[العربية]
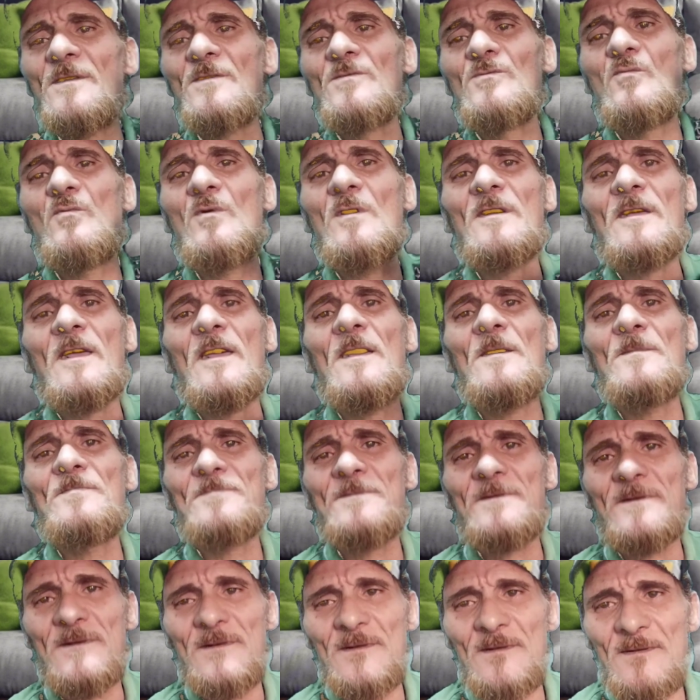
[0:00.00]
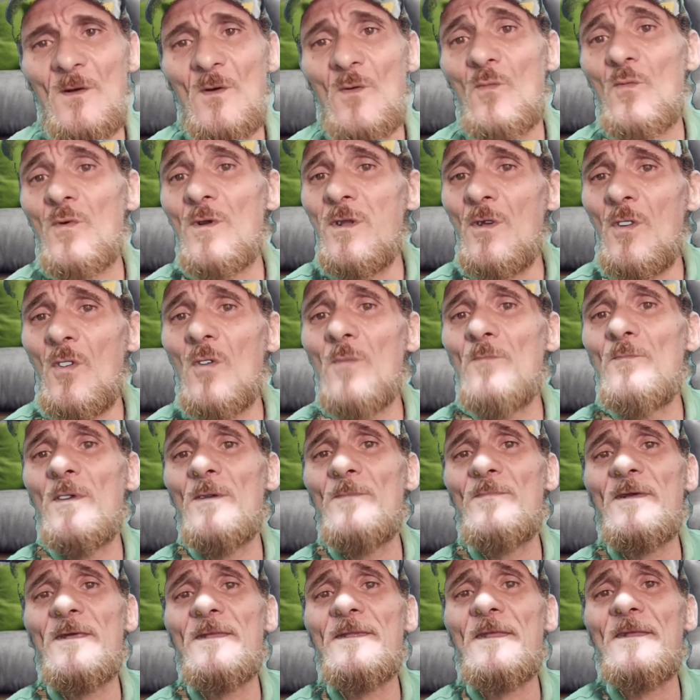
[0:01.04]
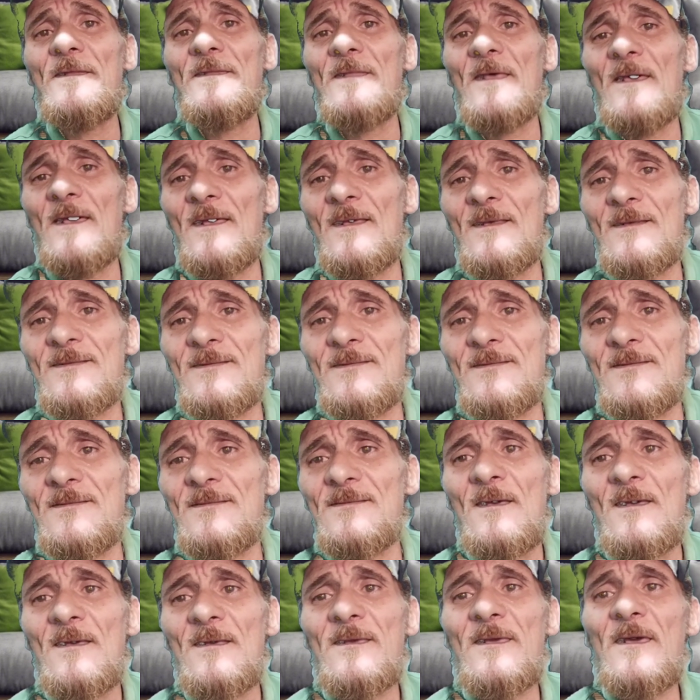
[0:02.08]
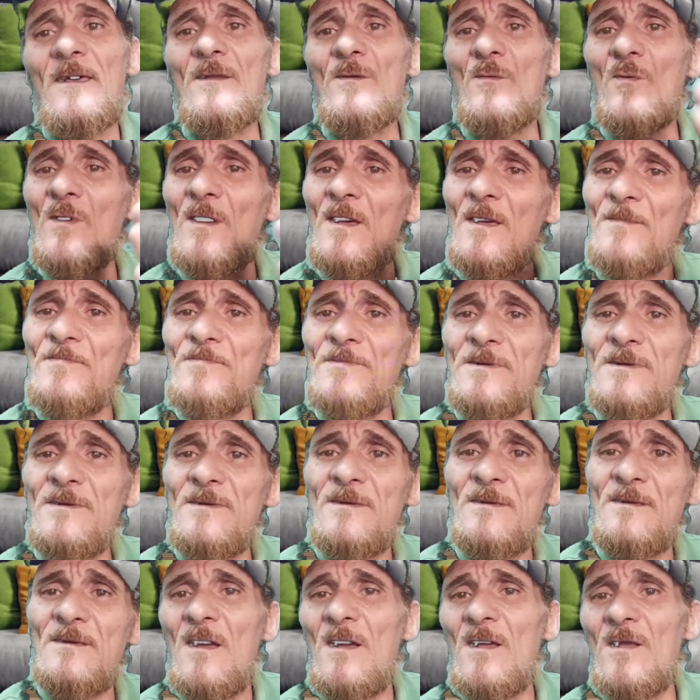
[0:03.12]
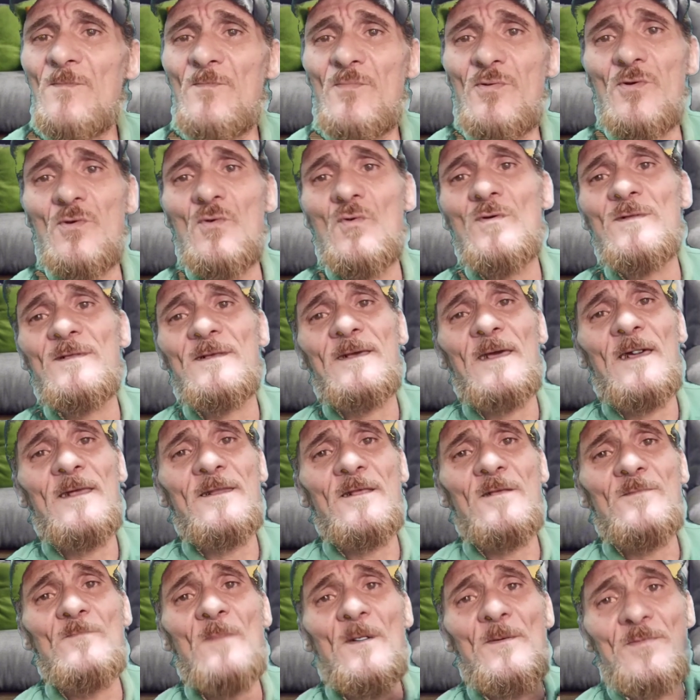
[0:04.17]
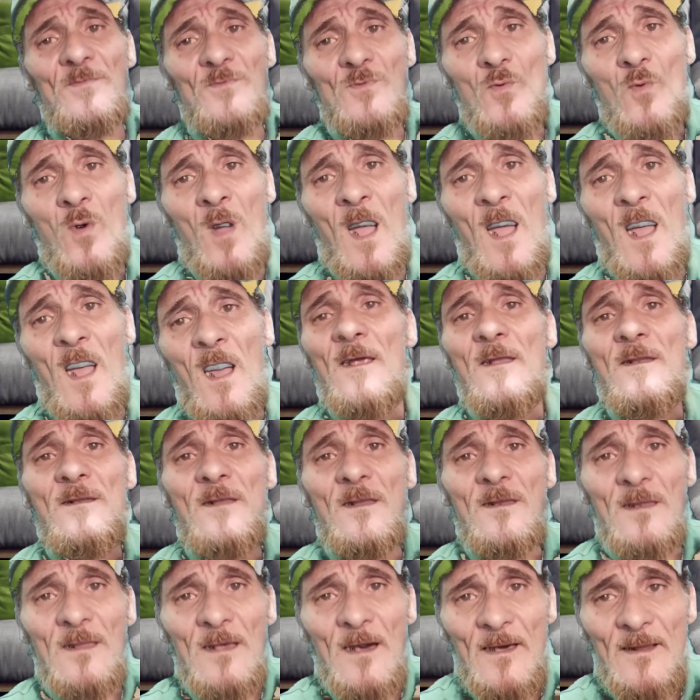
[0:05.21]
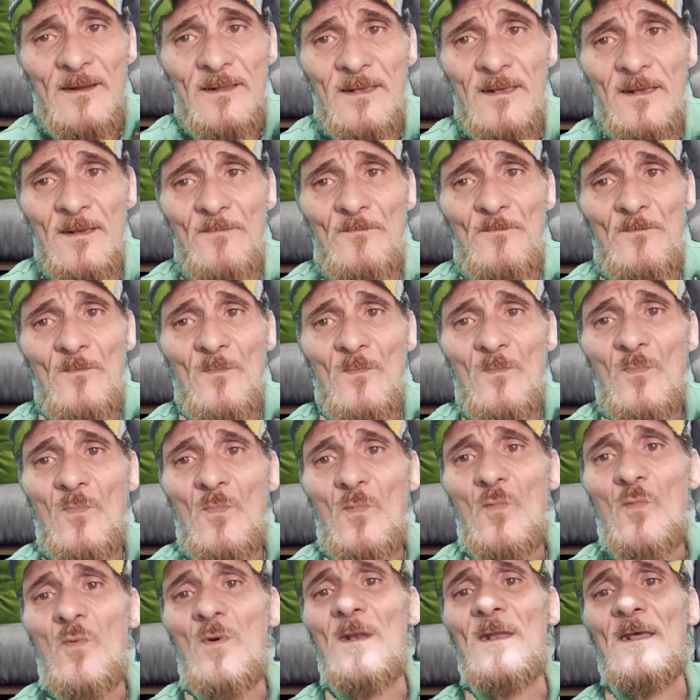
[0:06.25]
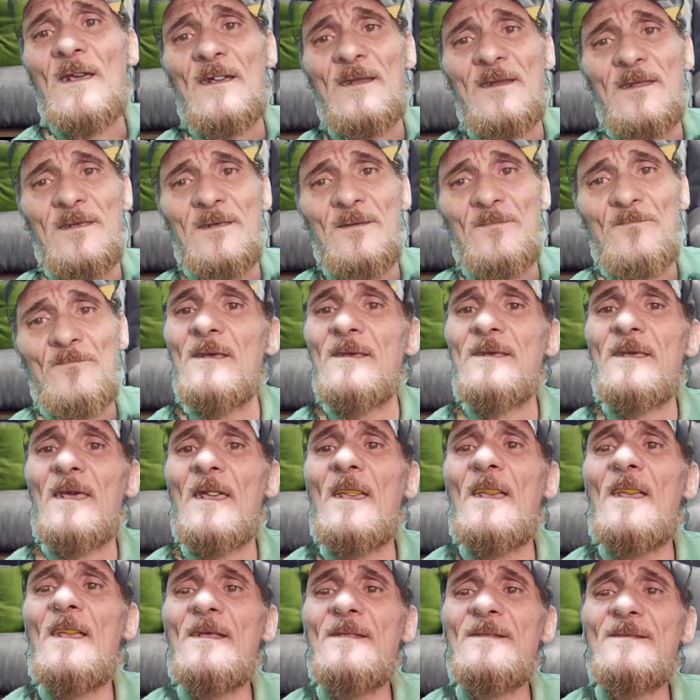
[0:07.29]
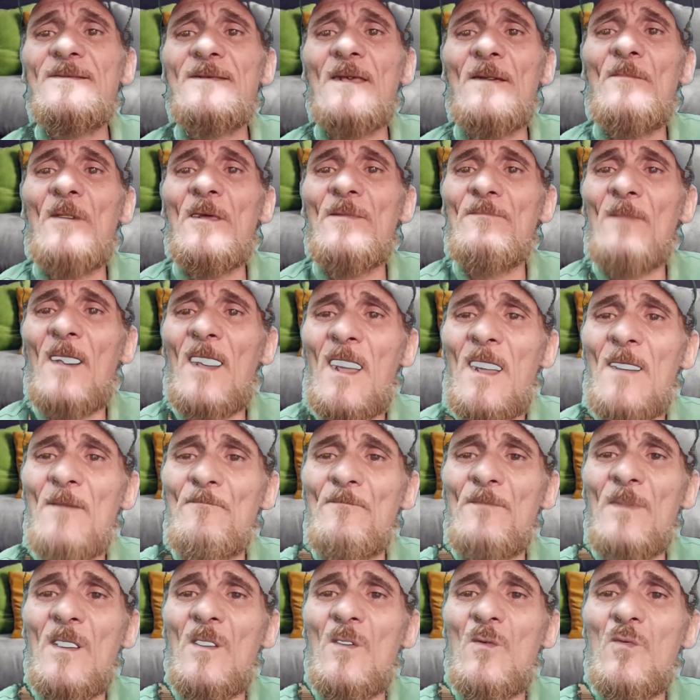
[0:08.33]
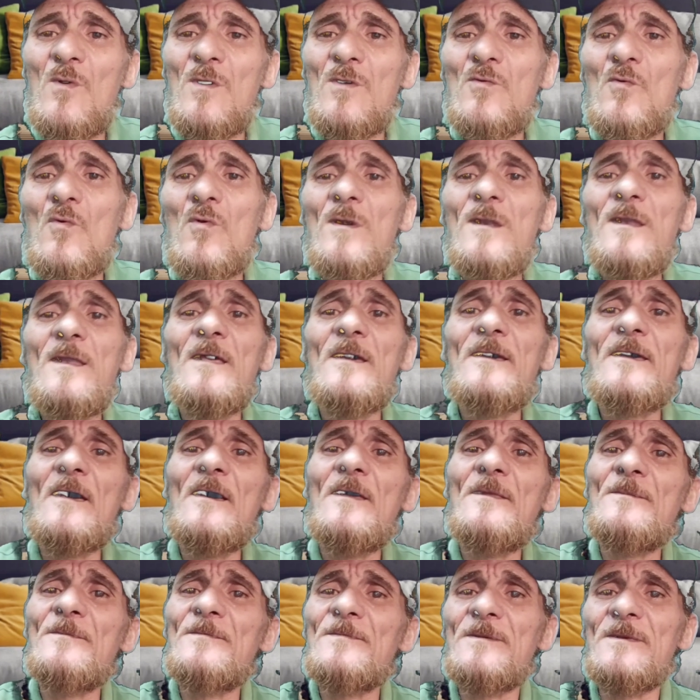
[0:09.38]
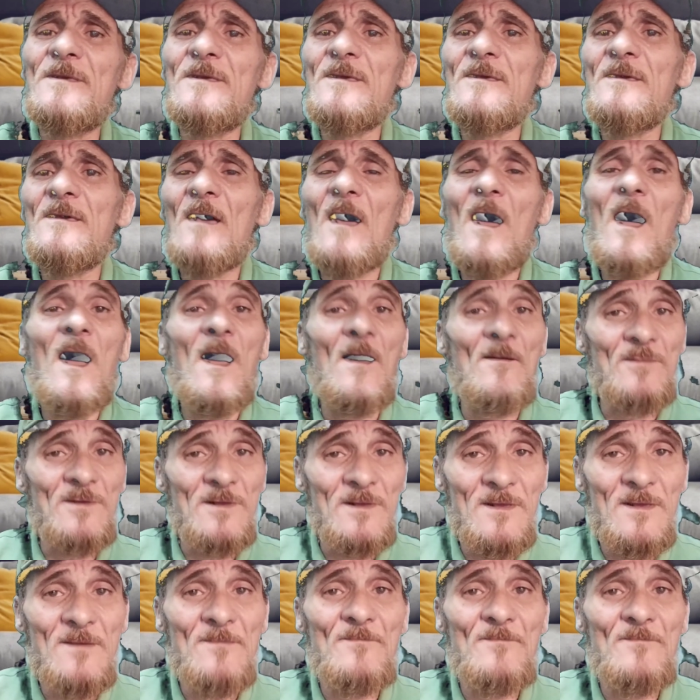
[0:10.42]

وكافي والحب بين الناس كان وافي البيوت كانت مفتوحة للقريب والغريب كان زمن محبة والكل كان فيه حبيب